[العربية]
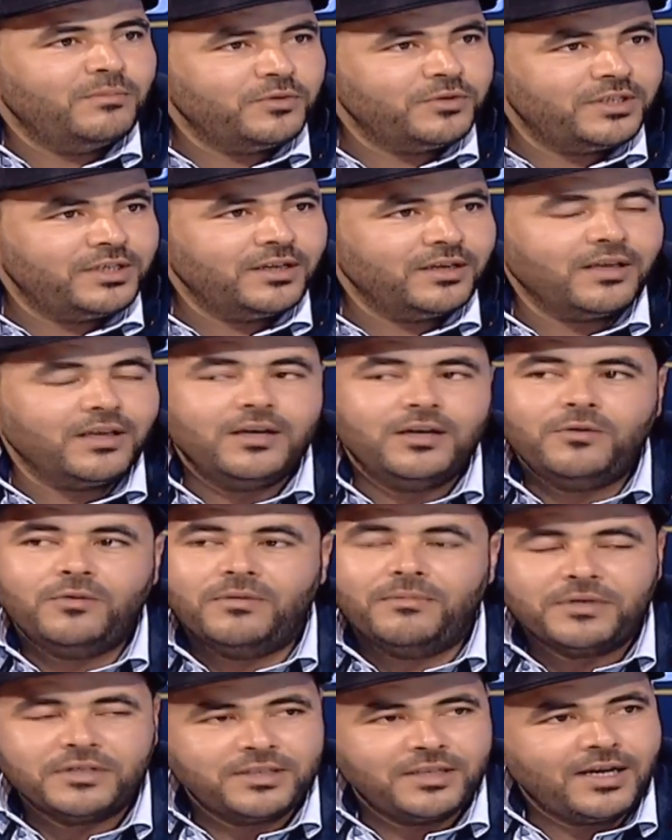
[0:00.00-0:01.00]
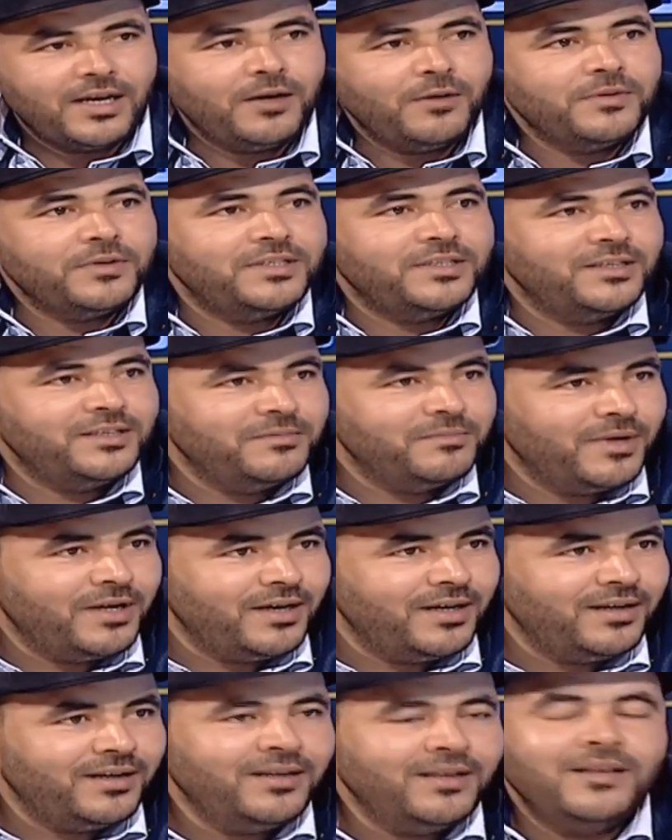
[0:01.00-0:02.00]
موسيقى ومسرح
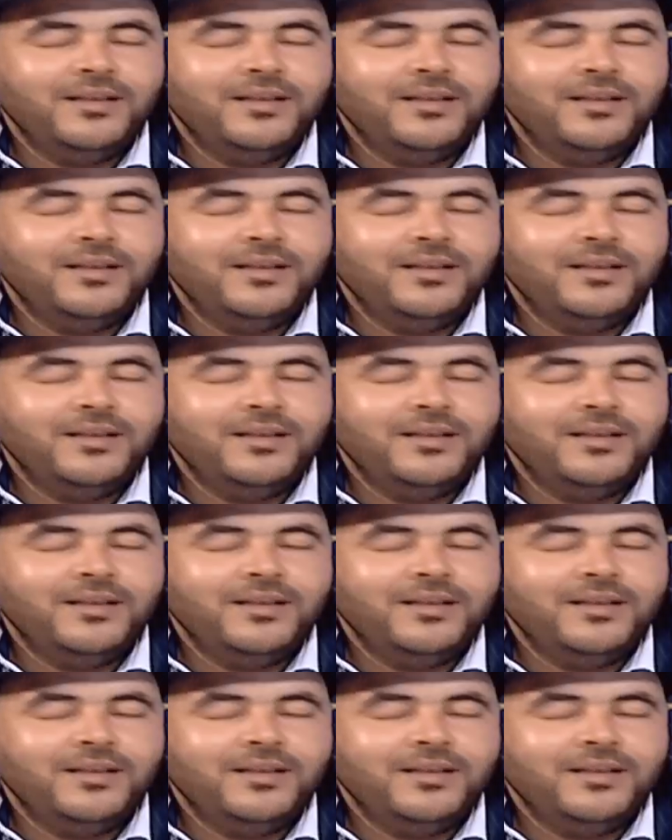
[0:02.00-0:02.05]
وسينما